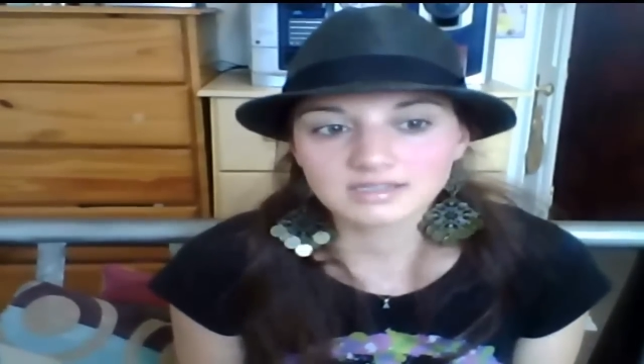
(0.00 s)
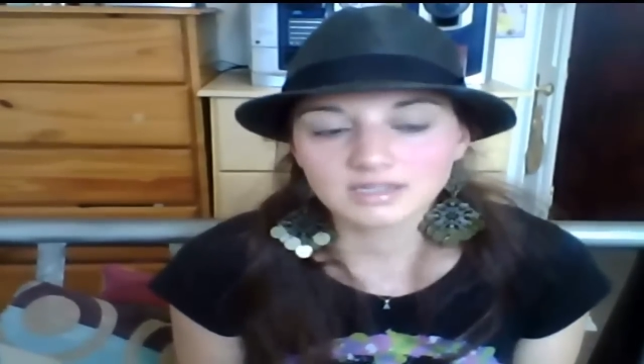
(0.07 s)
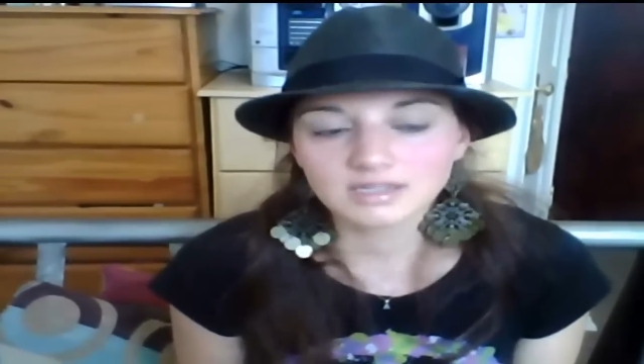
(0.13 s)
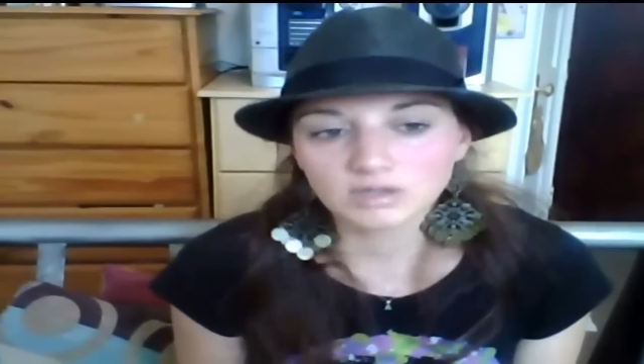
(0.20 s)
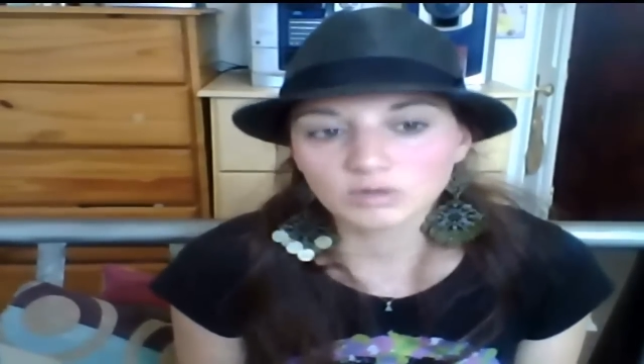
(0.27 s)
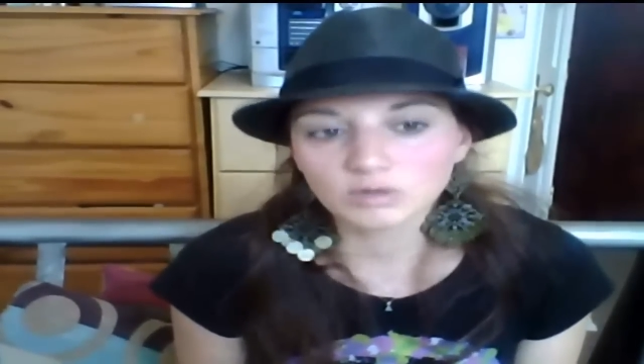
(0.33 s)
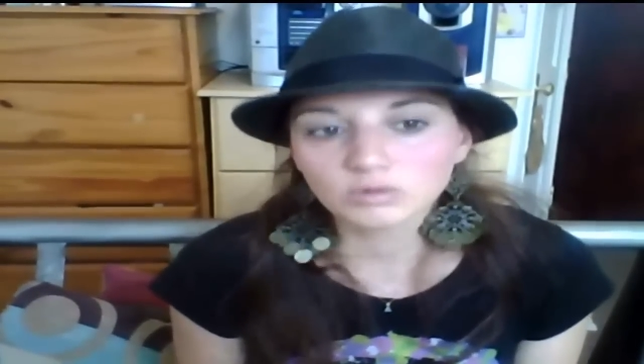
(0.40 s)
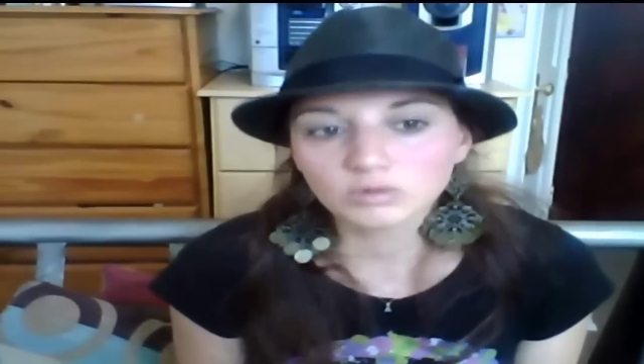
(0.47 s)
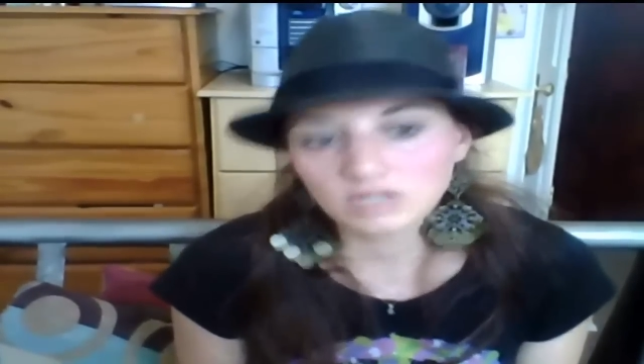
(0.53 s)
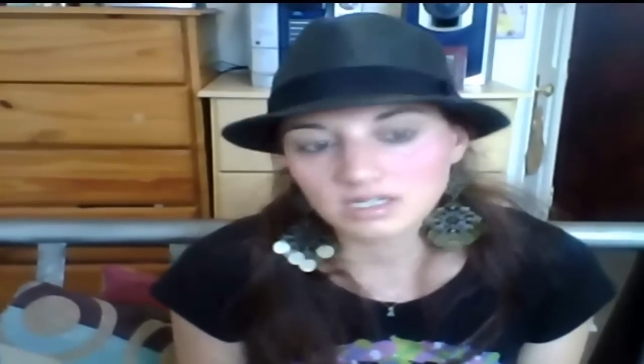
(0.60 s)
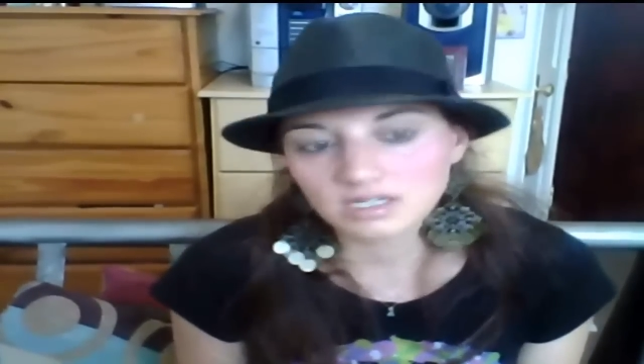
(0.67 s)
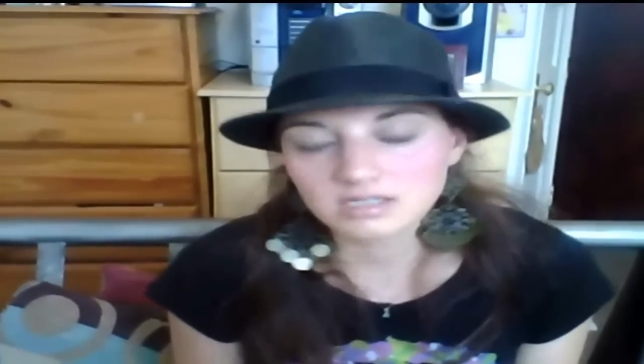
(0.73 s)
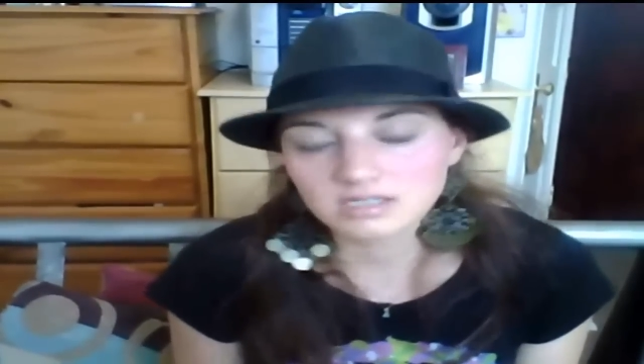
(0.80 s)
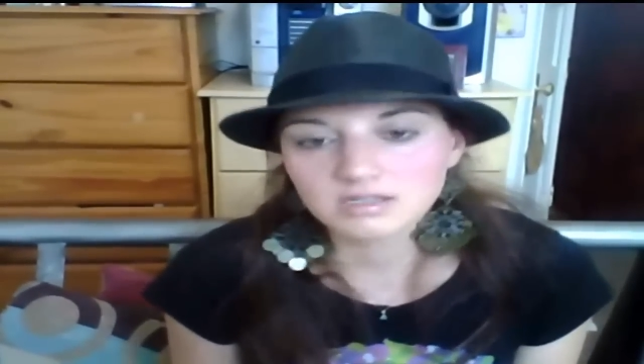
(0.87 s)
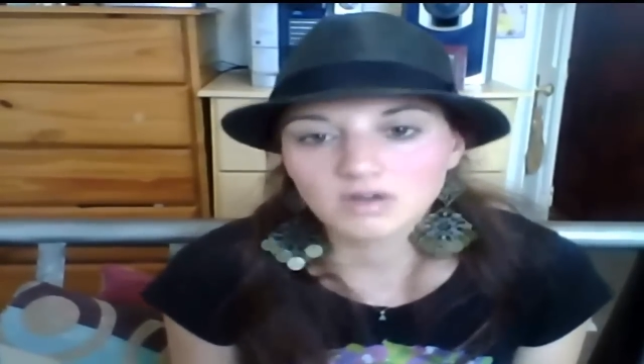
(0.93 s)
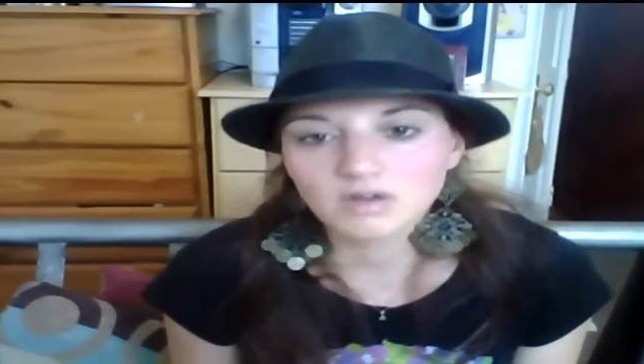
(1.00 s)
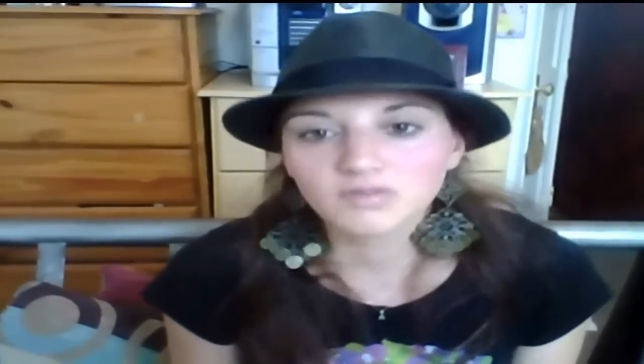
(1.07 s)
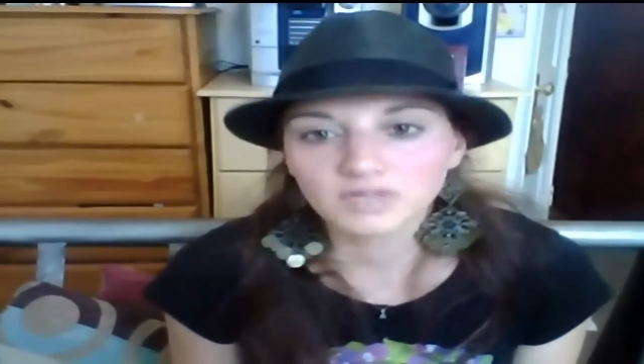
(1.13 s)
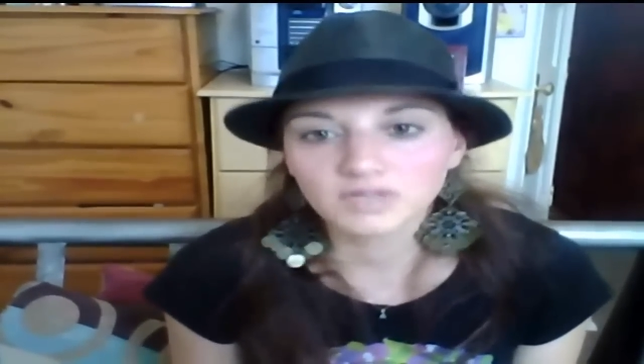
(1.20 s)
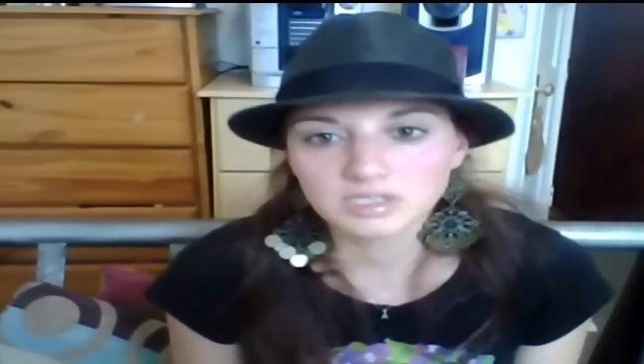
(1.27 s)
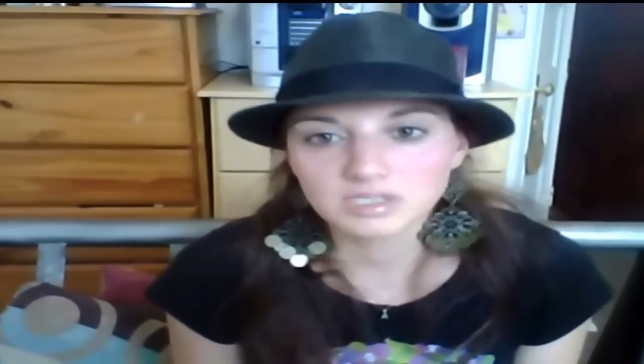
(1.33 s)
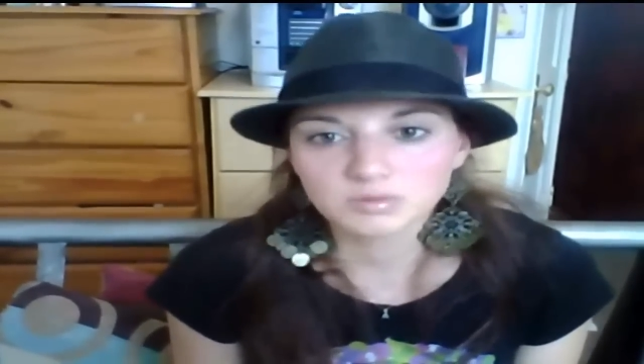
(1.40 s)
si utilizo
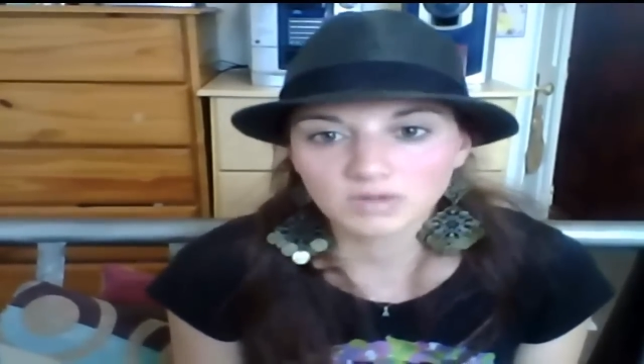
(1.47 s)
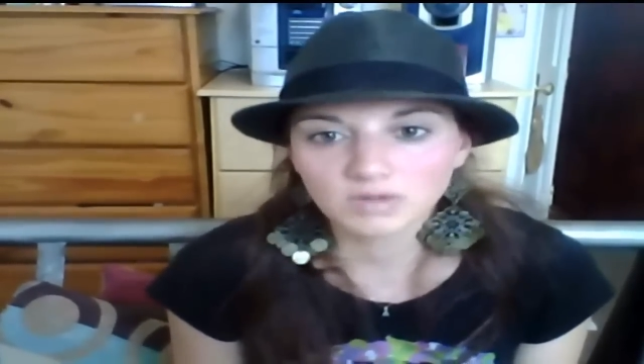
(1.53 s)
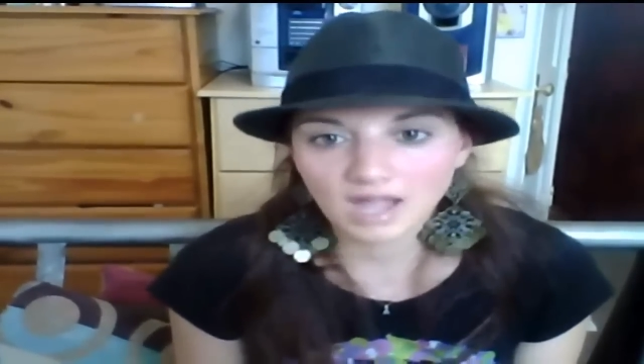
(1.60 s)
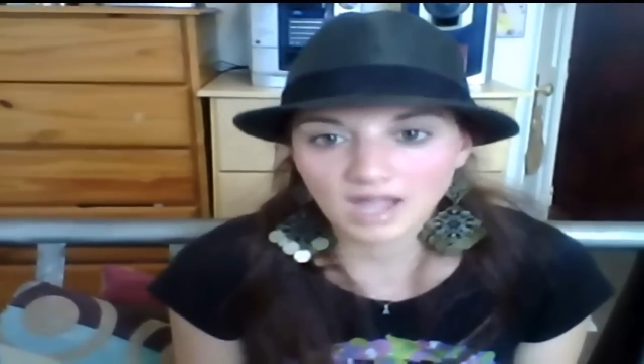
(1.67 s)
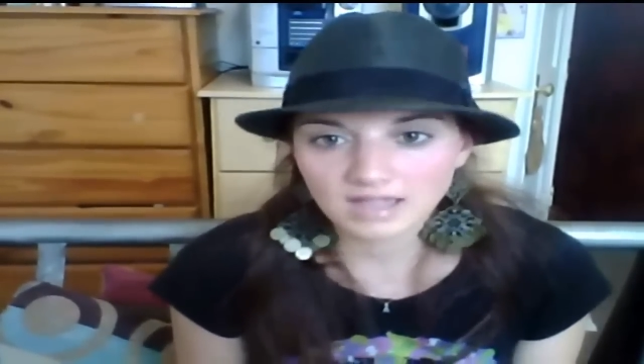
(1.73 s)
Facebook